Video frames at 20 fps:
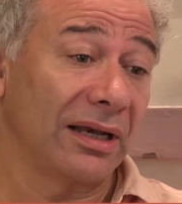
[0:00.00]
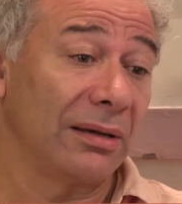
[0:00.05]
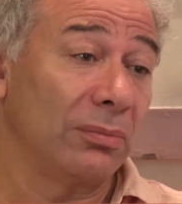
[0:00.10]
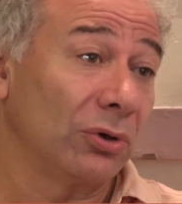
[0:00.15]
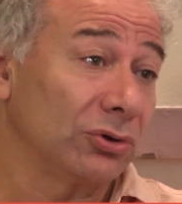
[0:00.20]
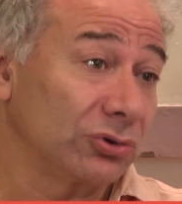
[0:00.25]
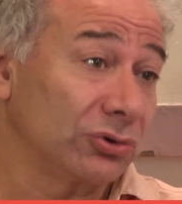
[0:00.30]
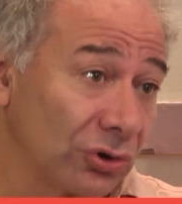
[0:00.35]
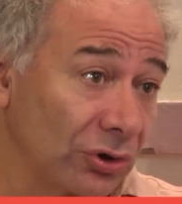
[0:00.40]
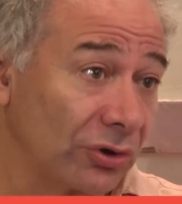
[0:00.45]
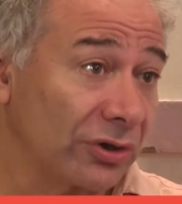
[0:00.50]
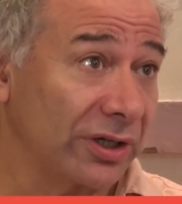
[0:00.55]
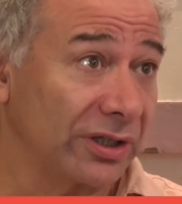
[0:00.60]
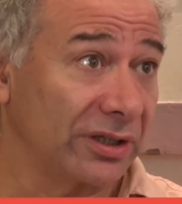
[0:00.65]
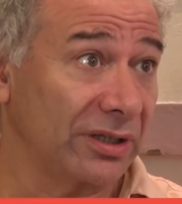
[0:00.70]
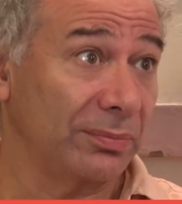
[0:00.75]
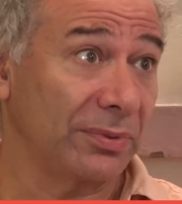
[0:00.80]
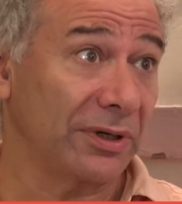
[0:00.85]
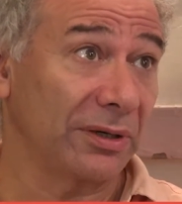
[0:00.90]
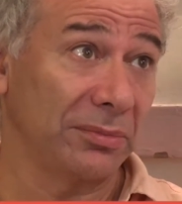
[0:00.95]
motor que
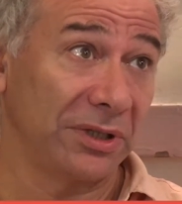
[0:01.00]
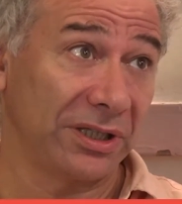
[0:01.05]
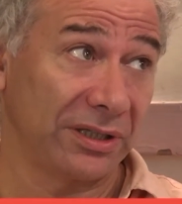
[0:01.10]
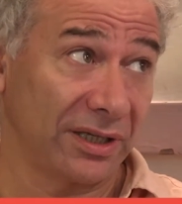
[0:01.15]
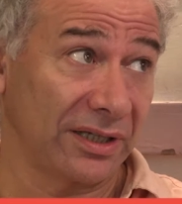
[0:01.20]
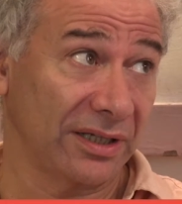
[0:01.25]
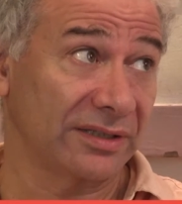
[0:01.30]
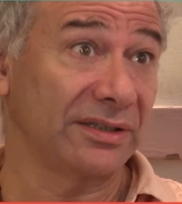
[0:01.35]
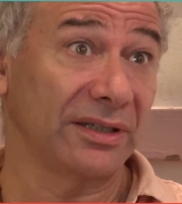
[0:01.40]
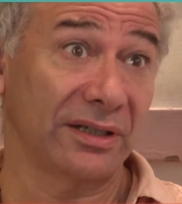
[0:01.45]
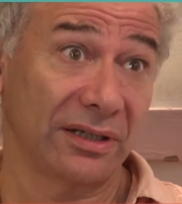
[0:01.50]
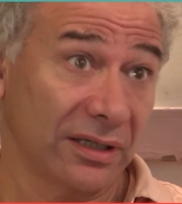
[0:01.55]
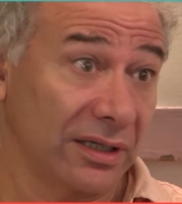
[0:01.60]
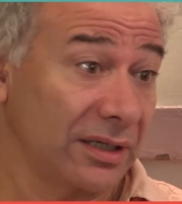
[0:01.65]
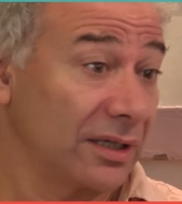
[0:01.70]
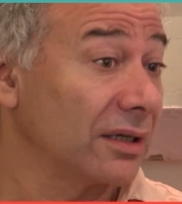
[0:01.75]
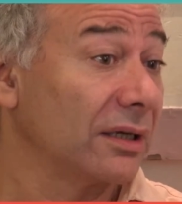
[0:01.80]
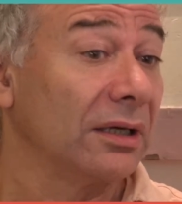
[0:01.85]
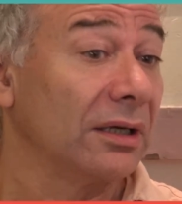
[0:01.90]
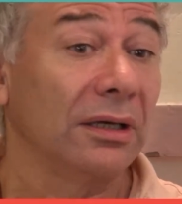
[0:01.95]
te permite hacer
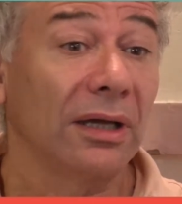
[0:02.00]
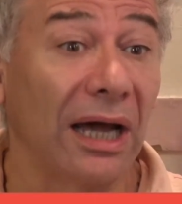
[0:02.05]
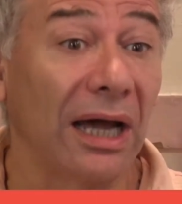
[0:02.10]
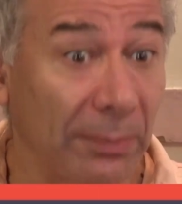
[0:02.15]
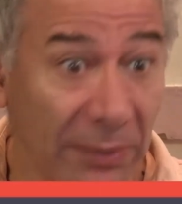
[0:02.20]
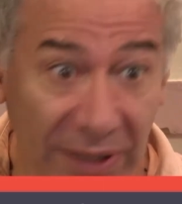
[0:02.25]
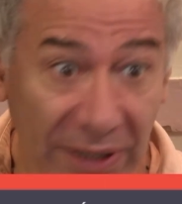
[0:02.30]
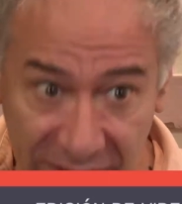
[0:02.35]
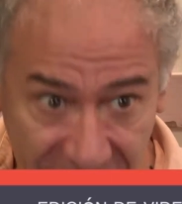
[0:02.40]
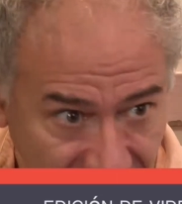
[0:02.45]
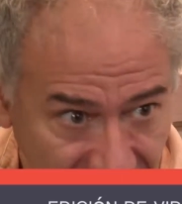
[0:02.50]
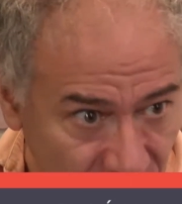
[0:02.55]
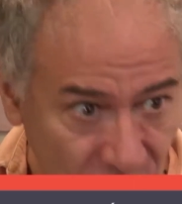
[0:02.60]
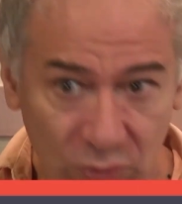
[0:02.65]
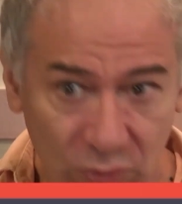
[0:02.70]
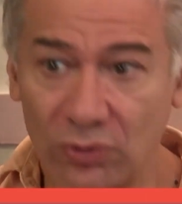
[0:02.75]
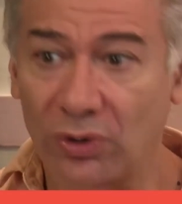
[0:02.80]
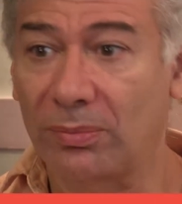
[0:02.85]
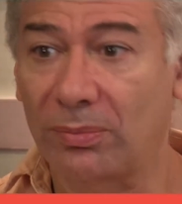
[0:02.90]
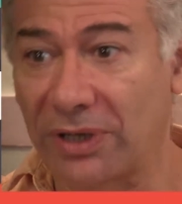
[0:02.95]
que aparezca
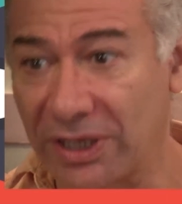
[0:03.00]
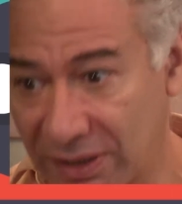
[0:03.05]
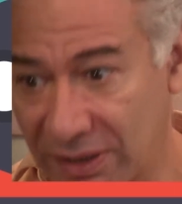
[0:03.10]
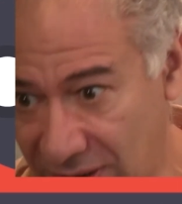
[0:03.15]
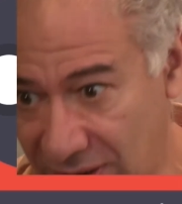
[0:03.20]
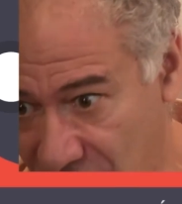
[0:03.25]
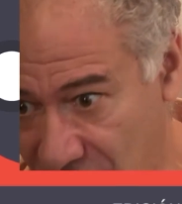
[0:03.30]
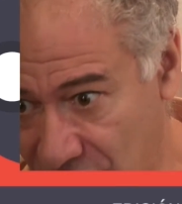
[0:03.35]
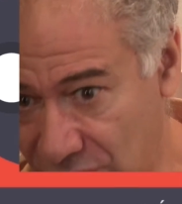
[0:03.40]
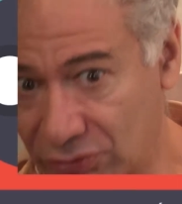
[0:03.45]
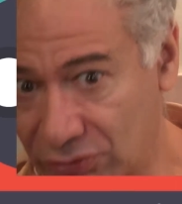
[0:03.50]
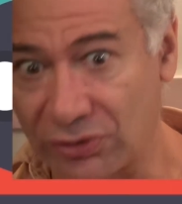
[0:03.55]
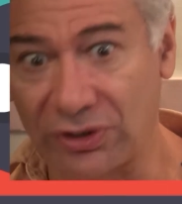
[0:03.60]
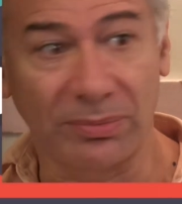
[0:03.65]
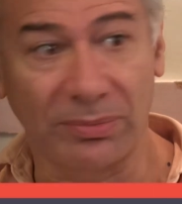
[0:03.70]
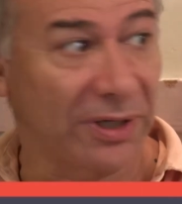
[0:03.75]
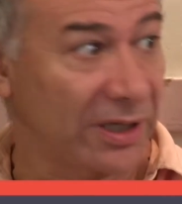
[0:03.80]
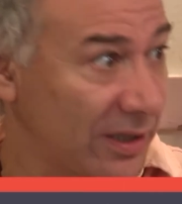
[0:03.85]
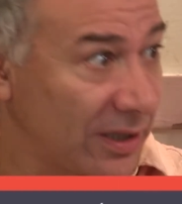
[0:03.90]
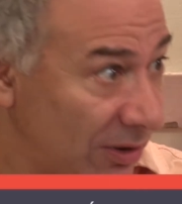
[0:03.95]
uno, aparezca otro y
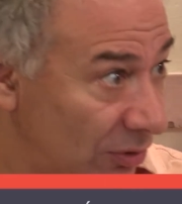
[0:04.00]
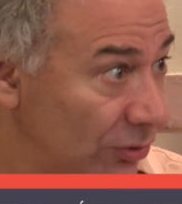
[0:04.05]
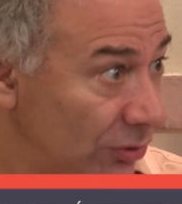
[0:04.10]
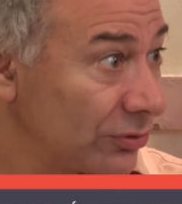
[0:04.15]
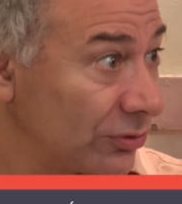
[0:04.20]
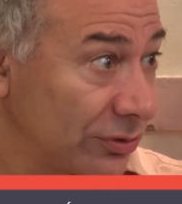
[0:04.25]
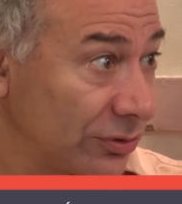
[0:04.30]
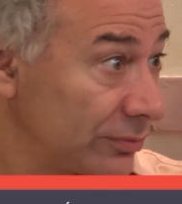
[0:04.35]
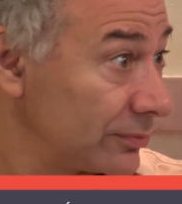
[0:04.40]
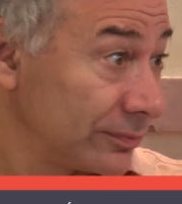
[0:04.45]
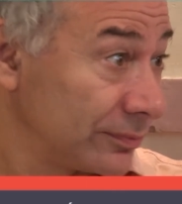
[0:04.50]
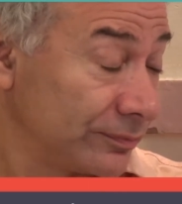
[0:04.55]
aparezca otro.